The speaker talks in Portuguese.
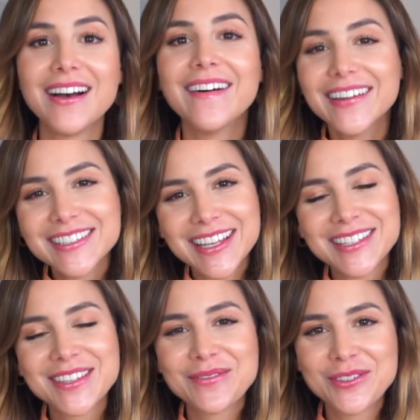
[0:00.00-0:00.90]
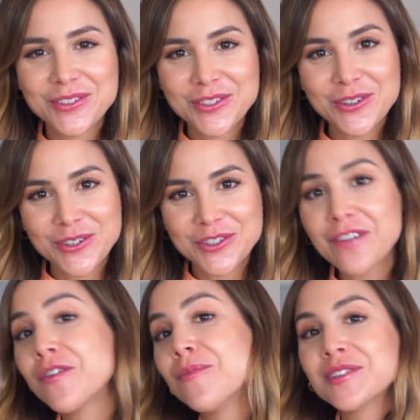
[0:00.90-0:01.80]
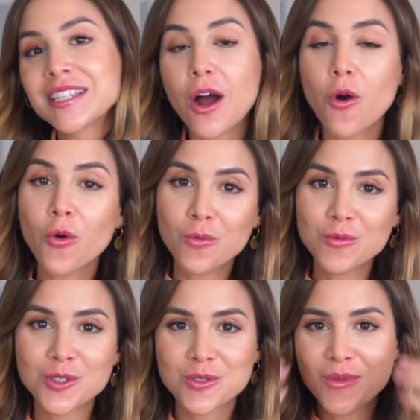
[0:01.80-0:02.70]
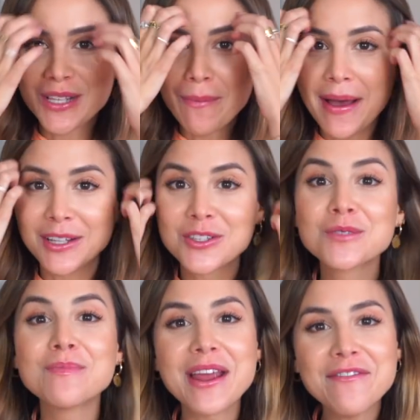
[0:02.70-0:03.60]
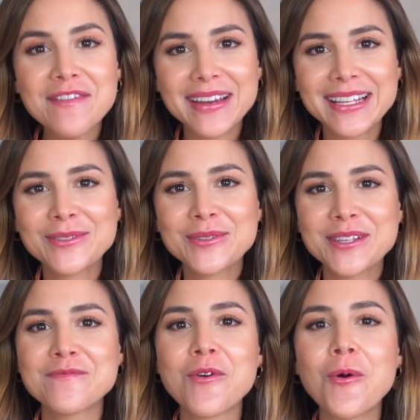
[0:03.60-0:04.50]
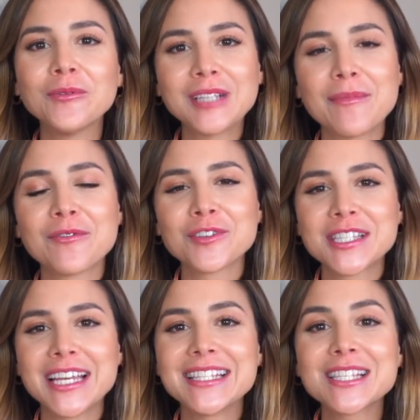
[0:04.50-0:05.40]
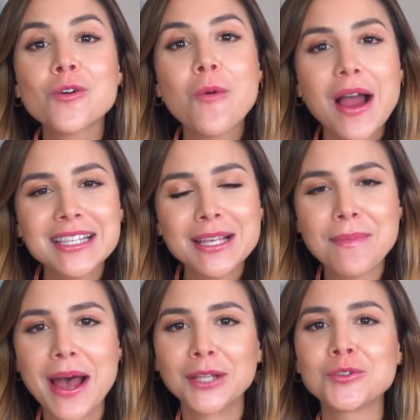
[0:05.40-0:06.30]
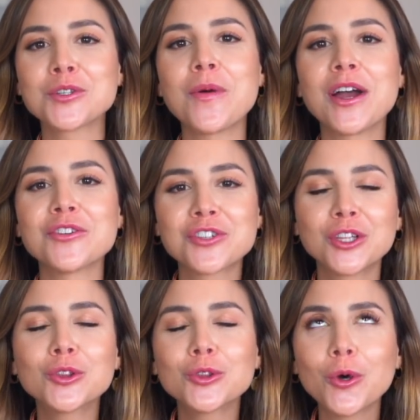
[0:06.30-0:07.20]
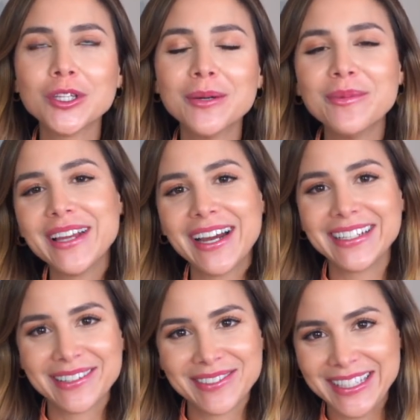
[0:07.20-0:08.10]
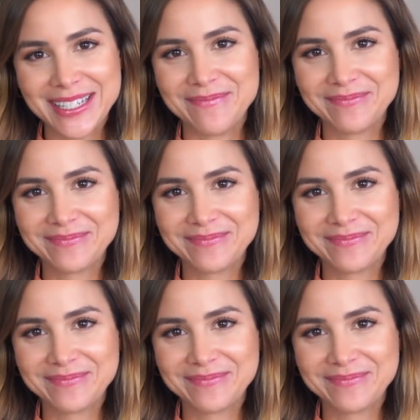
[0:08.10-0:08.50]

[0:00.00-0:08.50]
Oi gente, no vídeo de hoje eu vou mostrar alguns dos meus sapatos preferidos e vou contar pra vocês quais sapatos que eu acho que toda mulher deve ter.